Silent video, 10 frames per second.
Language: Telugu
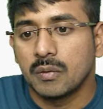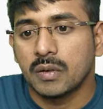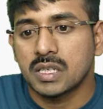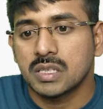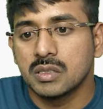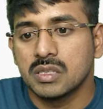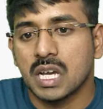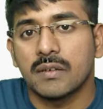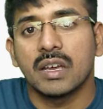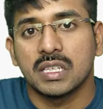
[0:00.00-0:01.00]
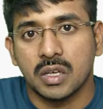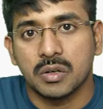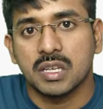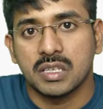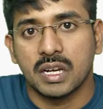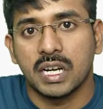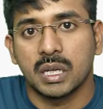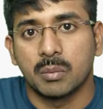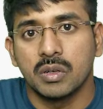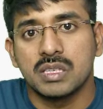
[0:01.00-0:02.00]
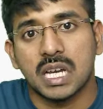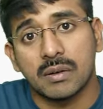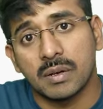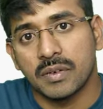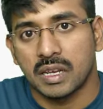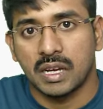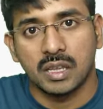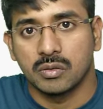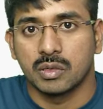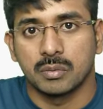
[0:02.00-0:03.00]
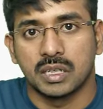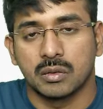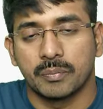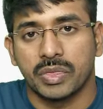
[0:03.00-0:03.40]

ఫస్ట్ జావా ఎగ్జిక్యూషన్ జరిగేటప్పుడు జావా ఫైల్ అనేది ఉంటుంది మనకు